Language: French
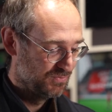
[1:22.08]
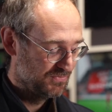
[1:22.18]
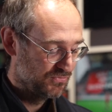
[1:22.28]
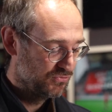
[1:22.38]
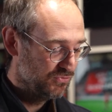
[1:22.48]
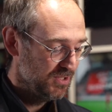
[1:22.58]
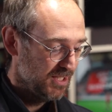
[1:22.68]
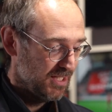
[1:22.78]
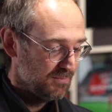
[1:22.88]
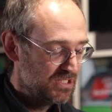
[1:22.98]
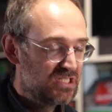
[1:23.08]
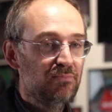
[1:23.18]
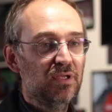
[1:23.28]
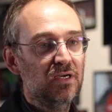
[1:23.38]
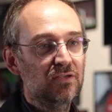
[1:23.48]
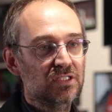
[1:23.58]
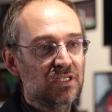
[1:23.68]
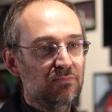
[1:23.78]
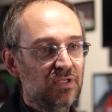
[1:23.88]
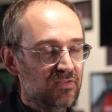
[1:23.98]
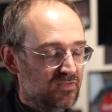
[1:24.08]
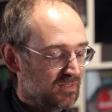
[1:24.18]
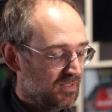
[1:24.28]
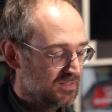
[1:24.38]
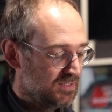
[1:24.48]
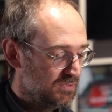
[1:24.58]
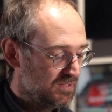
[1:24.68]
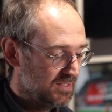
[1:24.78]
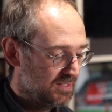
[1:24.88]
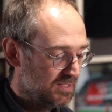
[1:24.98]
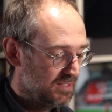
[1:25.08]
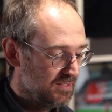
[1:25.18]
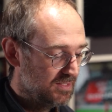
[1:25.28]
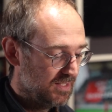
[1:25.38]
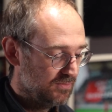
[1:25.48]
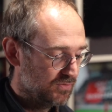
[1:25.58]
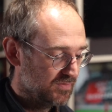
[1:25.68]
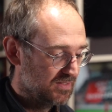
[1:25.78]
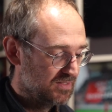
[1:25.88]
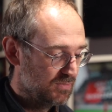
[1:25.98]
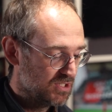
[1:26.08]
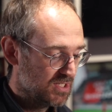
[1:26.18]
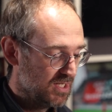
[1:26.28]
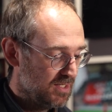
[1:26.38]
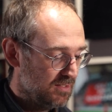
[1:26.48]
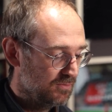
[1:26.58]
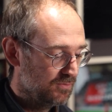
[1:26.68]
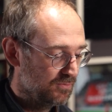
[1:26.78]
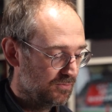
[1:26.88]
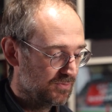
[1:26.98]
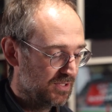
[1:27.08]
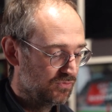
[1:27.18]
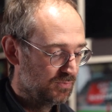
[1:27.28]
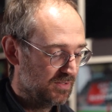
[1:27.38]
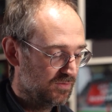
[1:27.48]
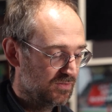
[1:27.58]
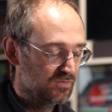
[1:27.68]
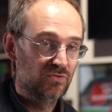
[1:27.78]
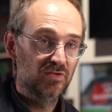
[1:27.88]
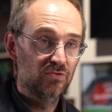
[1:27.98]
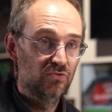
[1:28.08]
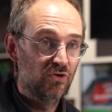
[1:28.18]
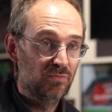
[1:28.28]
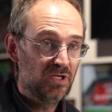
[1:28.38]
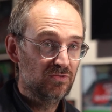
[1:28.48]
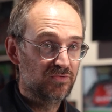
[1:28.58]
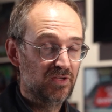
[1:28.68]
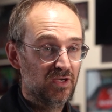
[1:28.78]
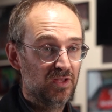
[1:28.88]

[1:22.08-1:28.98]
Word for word: de, mes photos. Mais j'aime bien, j'aime bien cette intimité qu'il y a dans cette image-là. Euh, on a deux personnes qui sont en train de dormir dans un